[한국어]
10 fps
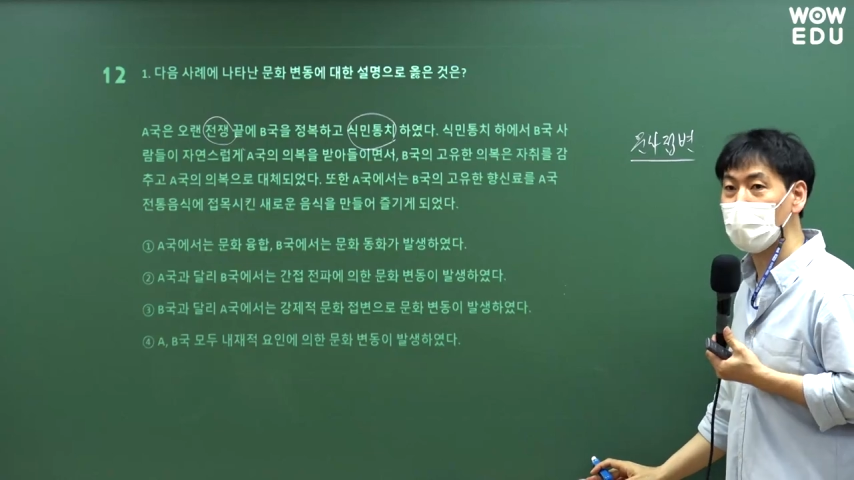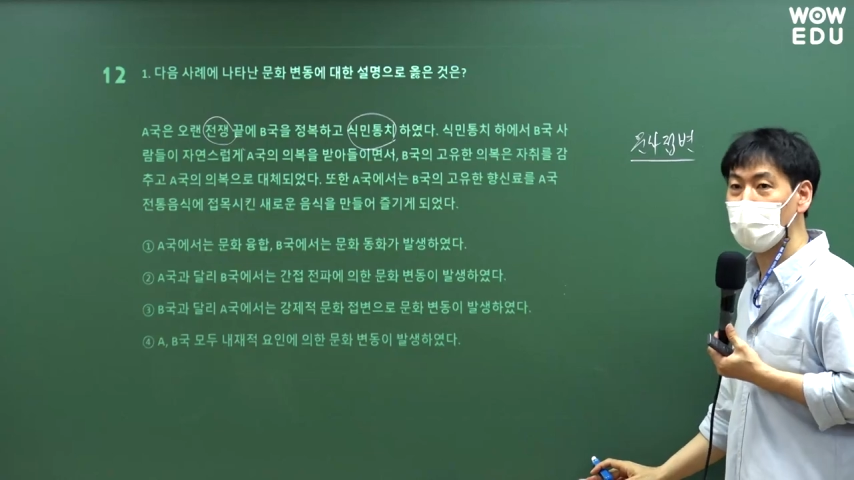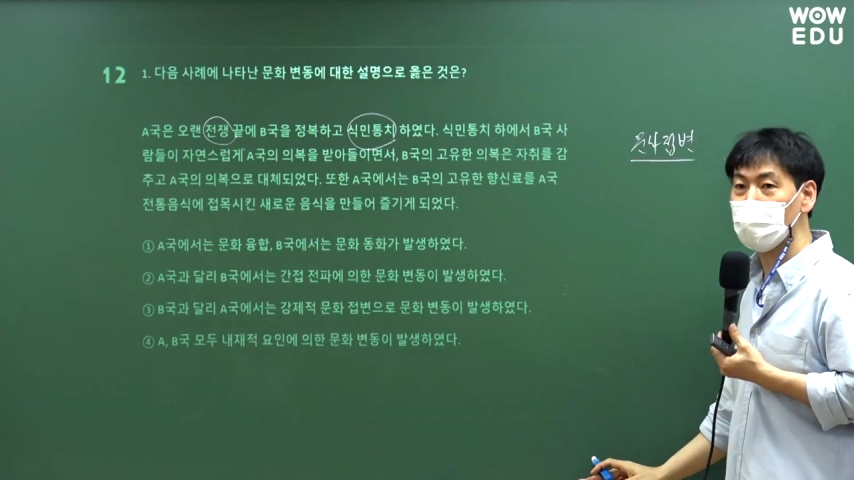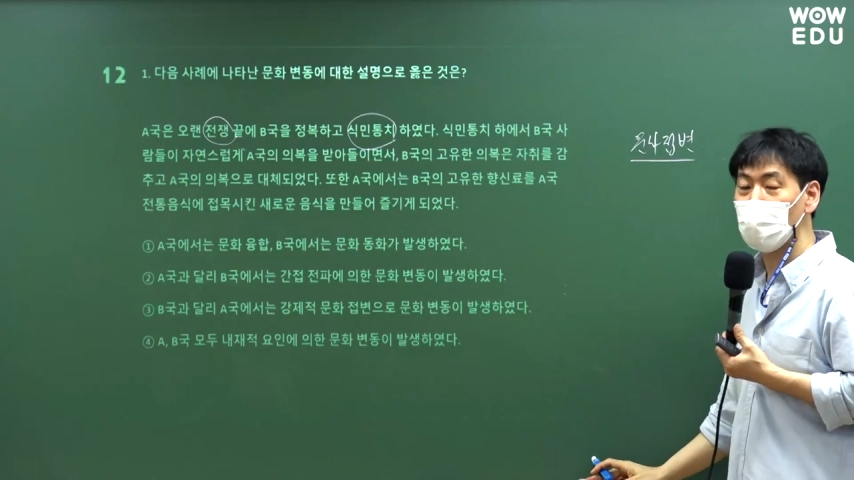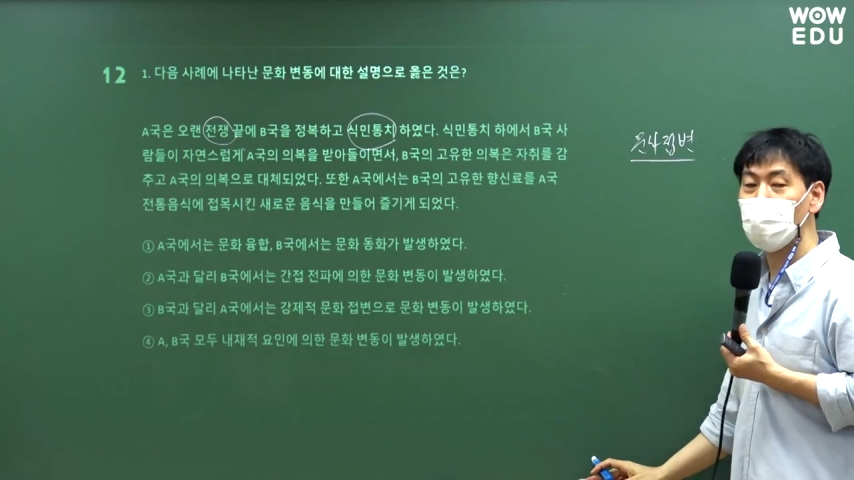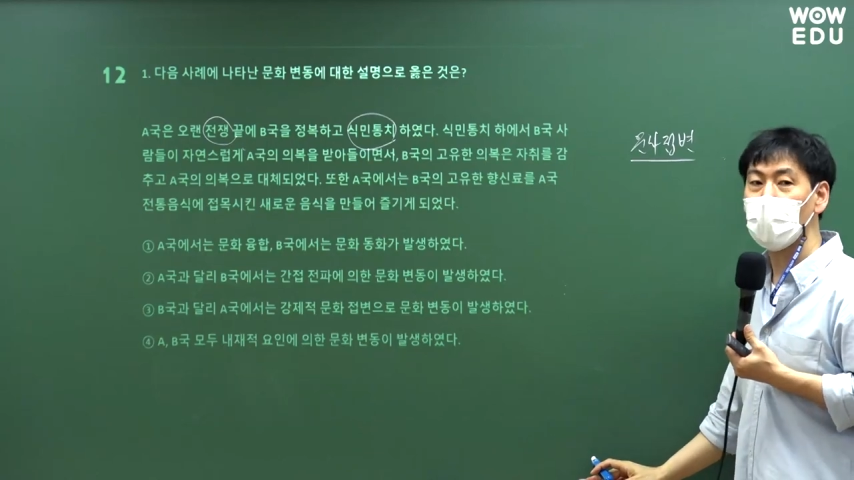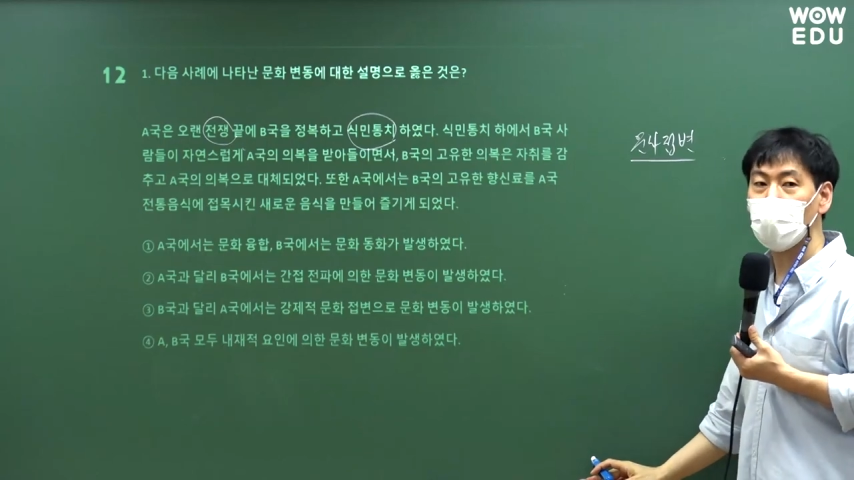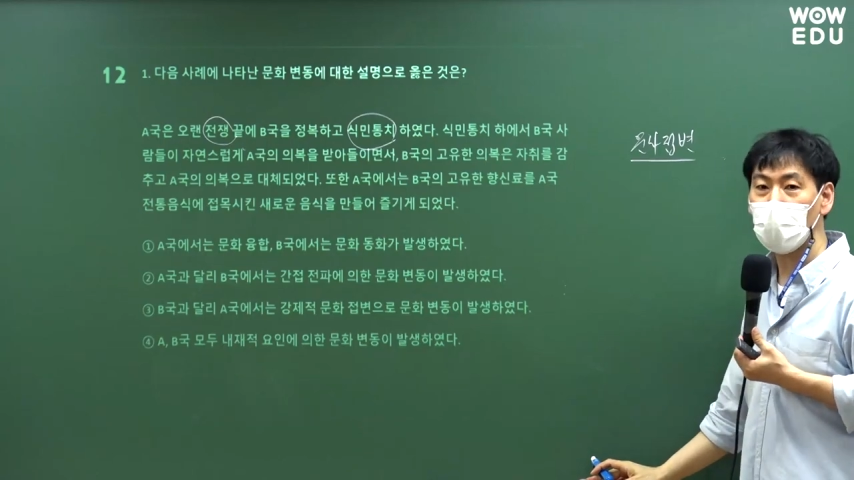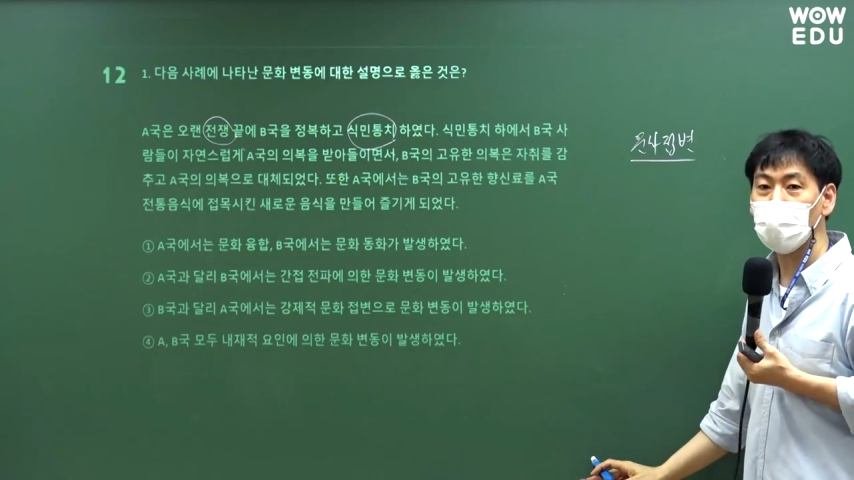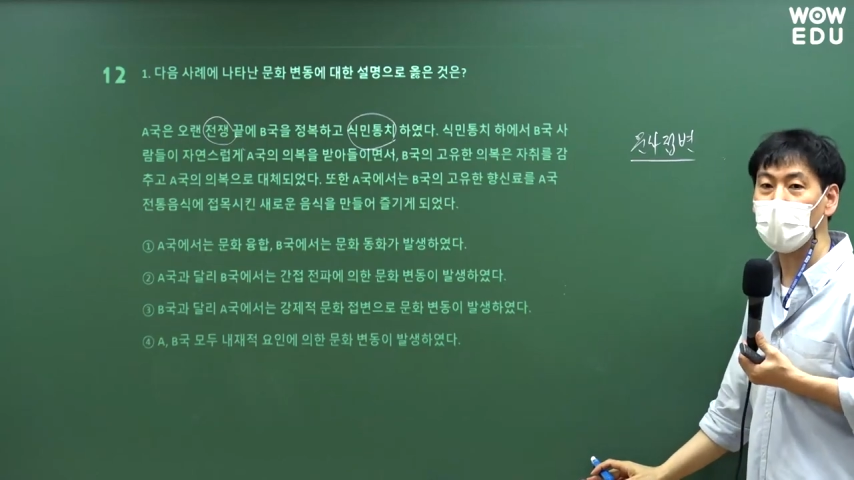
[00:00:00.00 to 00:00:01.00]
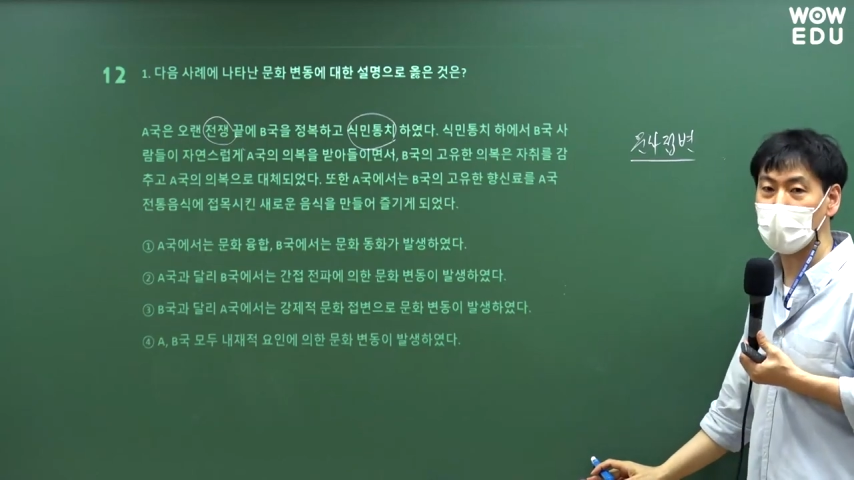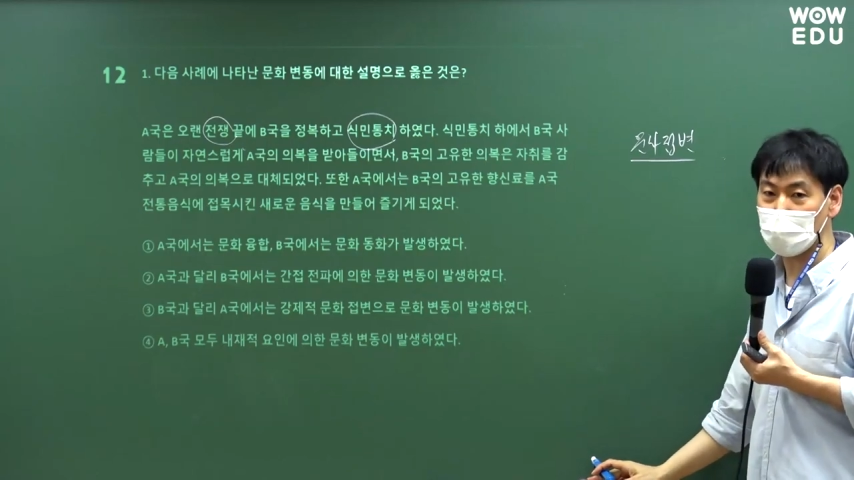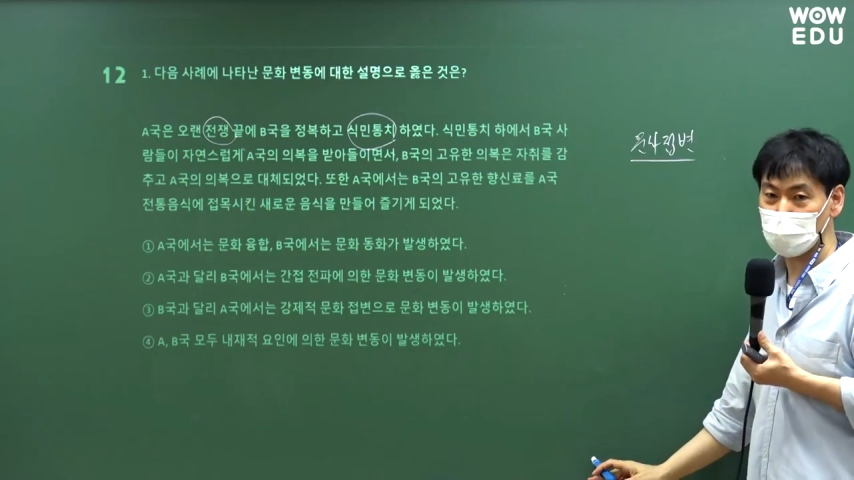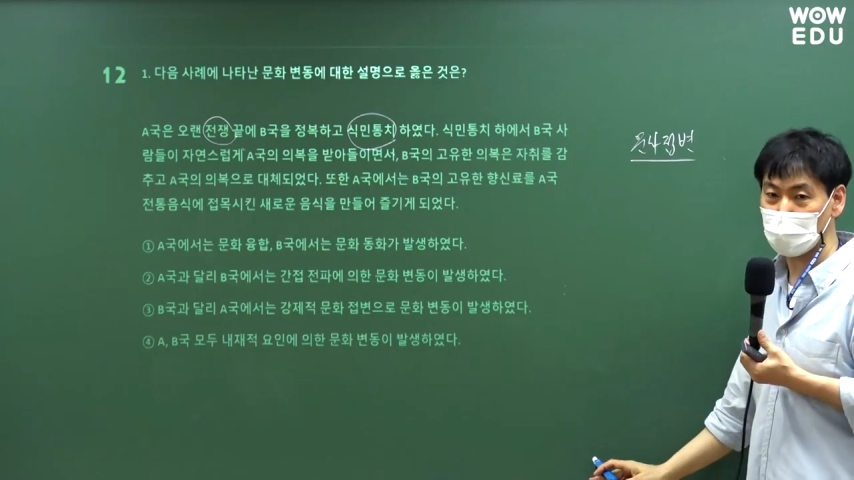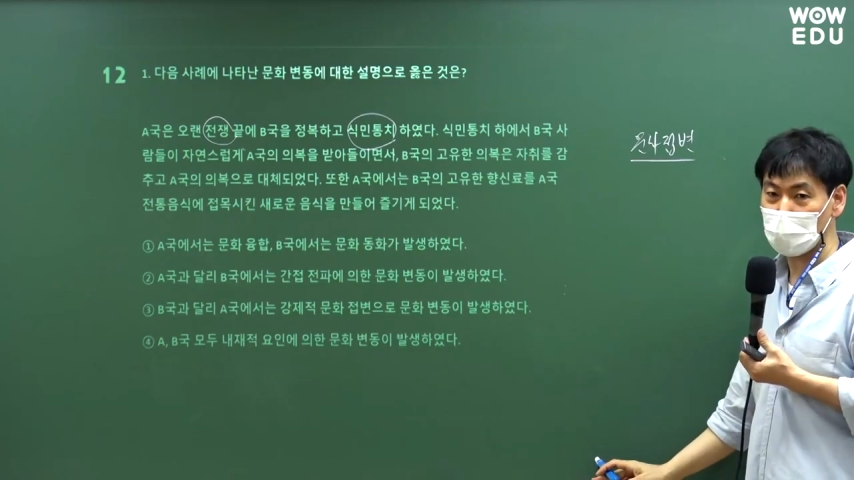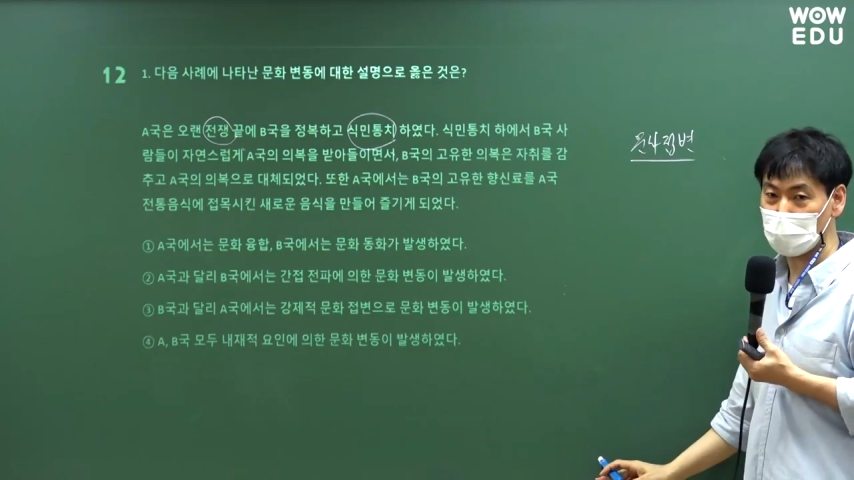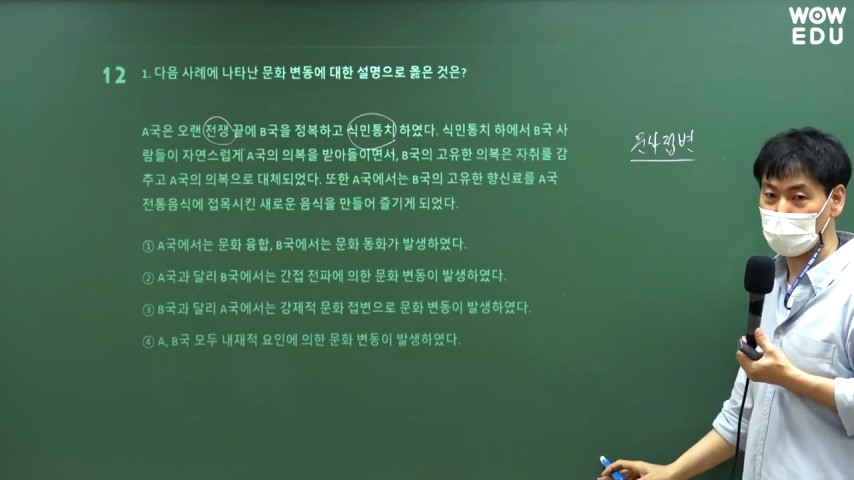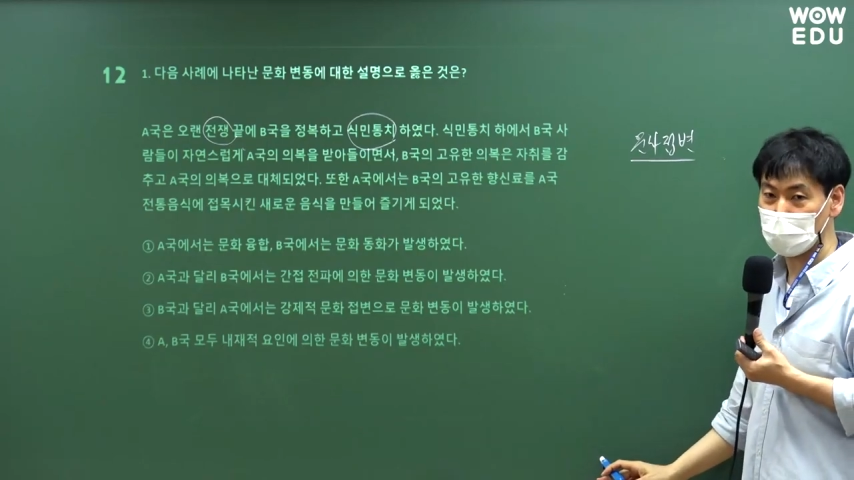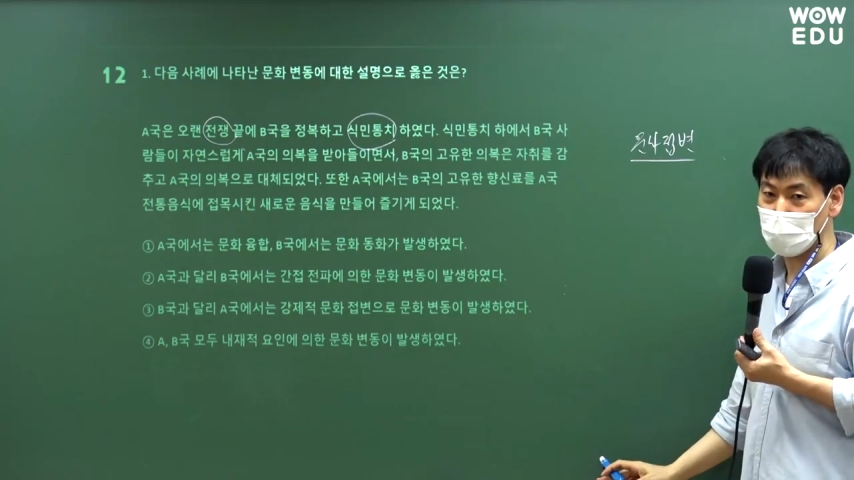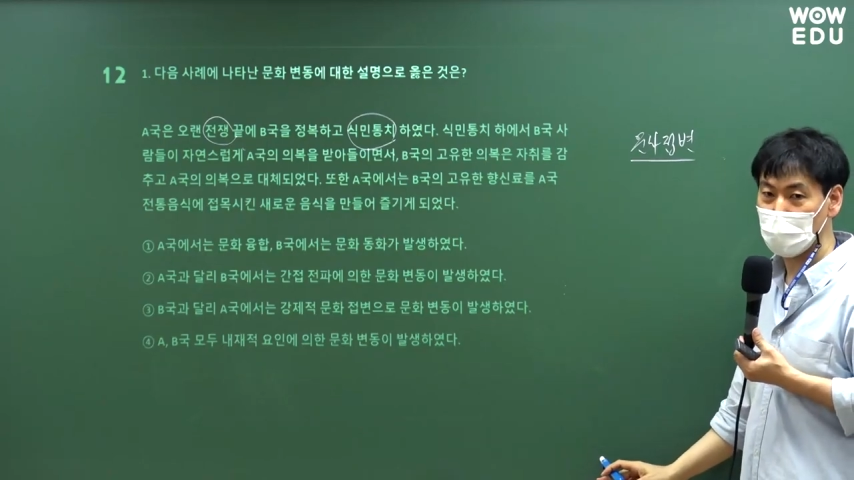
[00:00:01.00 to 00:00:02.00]
되는 거야? 전파가 활발하게 일어날 수 있다 이렇게
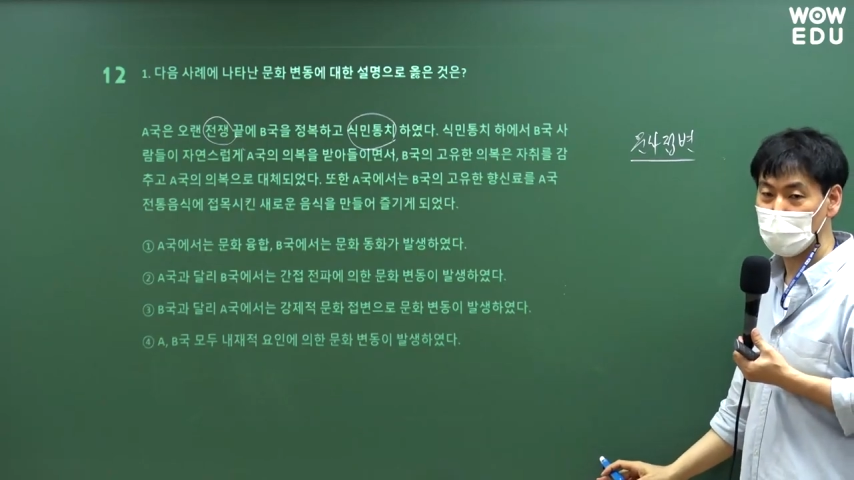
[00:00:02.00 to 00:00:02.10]
되겠지.